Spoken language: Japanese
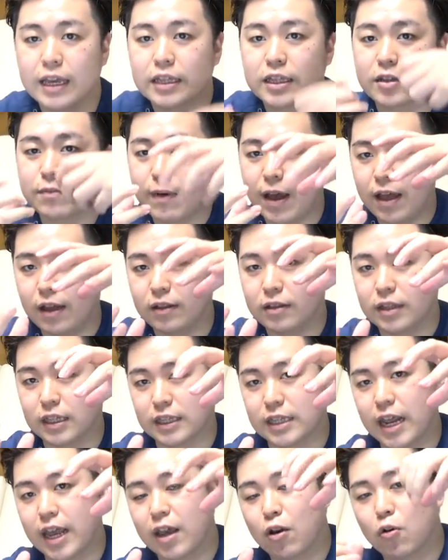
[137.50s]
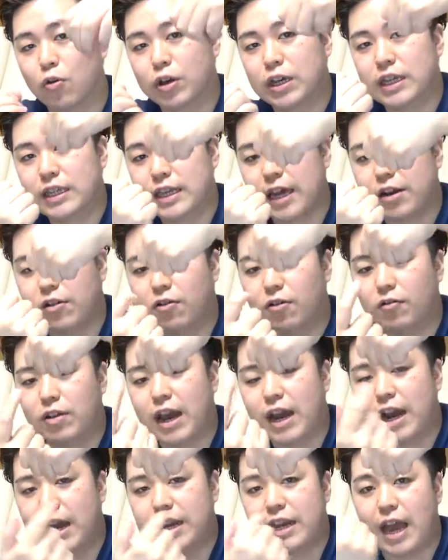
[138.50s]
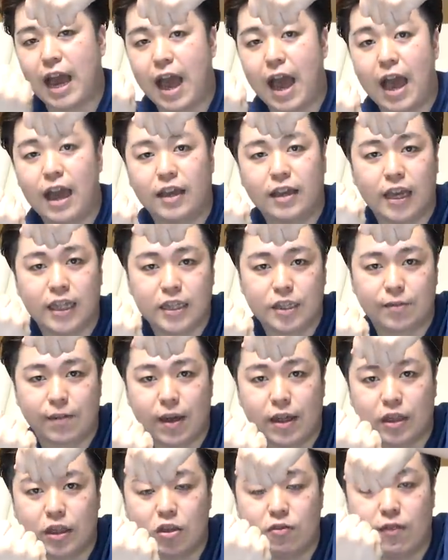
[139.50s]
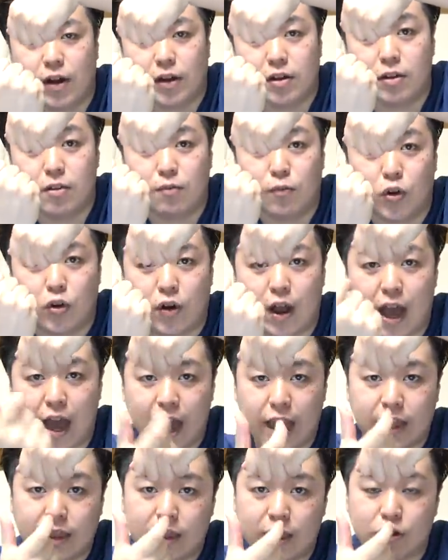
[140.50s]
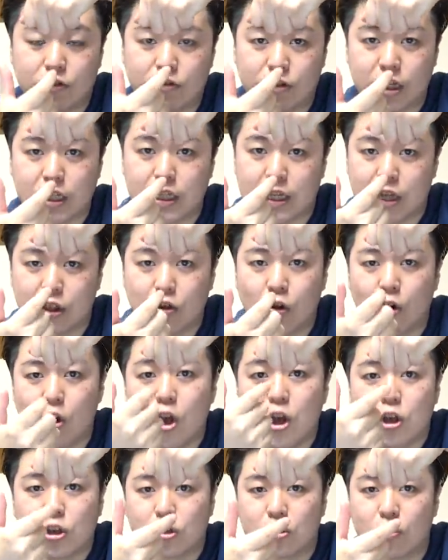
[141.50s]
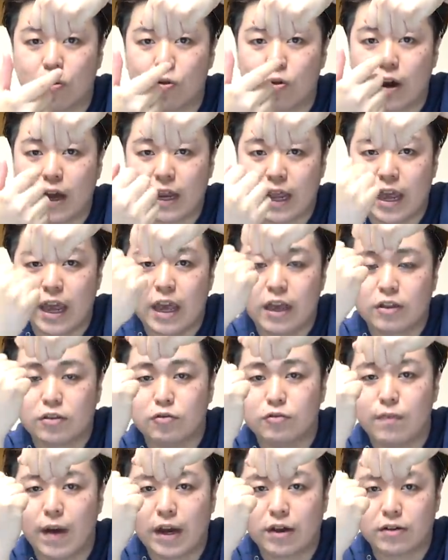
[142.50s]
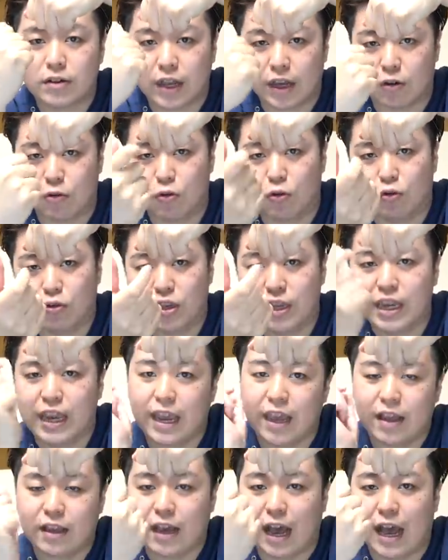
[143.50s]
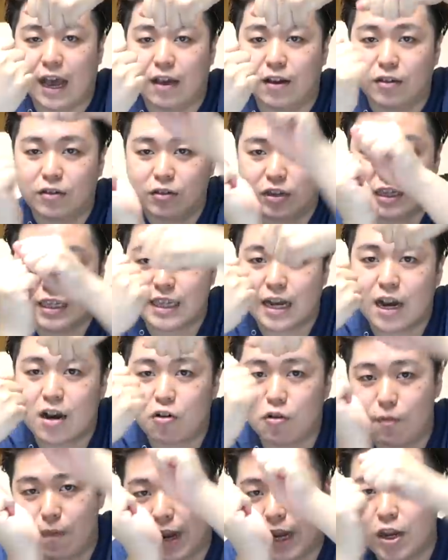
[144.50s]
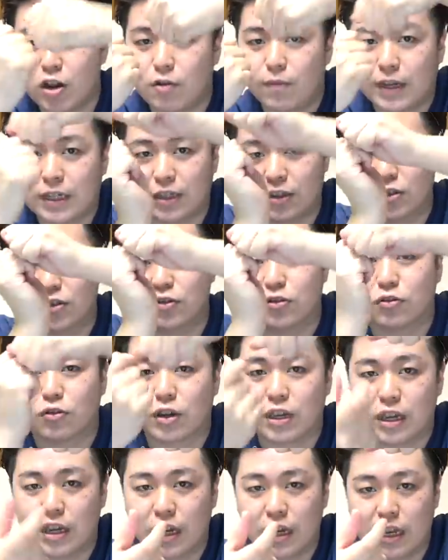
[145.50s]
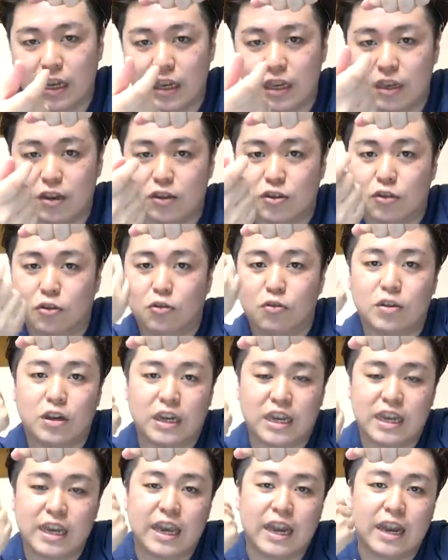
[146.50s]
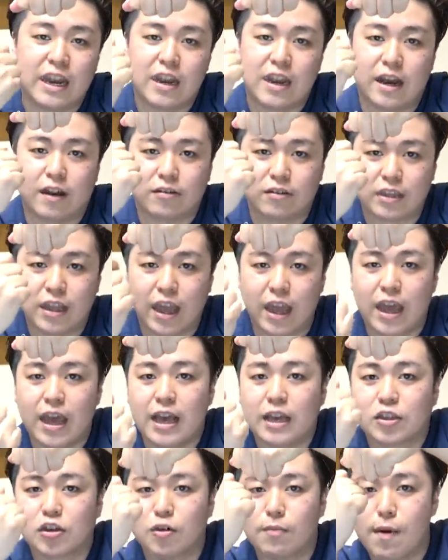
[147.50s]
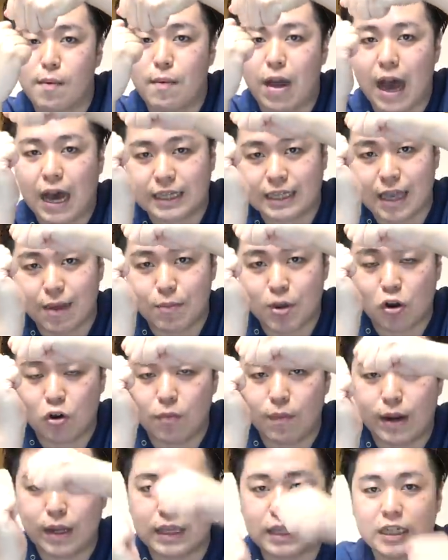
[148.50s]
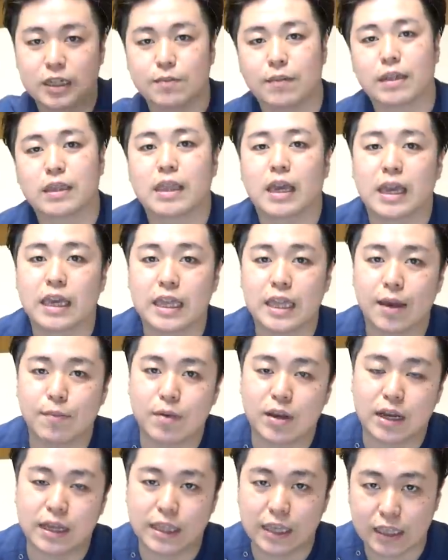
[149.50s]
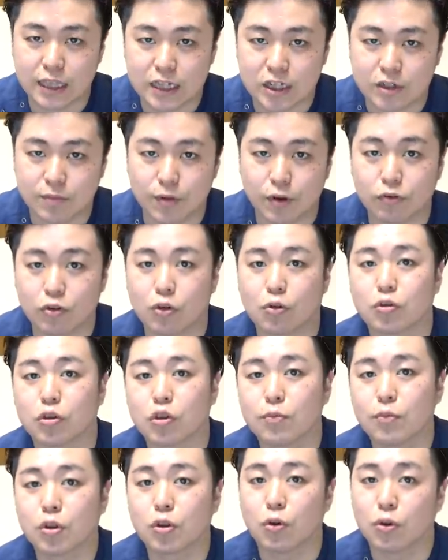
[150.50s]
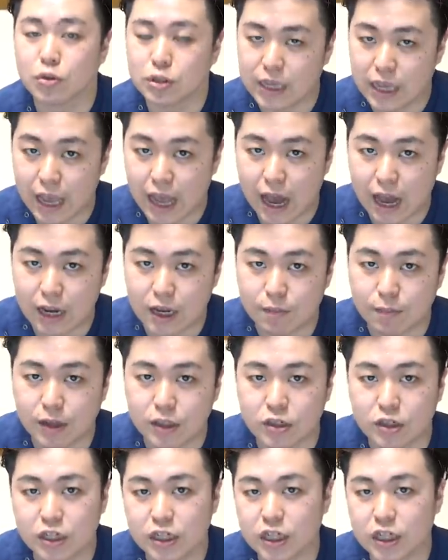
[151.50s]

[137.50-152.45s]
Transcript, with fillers: 月板ですね。お膝の中に半月板って言われるものが入ってるんですけど、そこがねうまくねこう膝がこう曲げ伸ばしするときに外に逃げれなくて、そのまま挟み込まれてしまって痛みが出てしまうってことも当然あります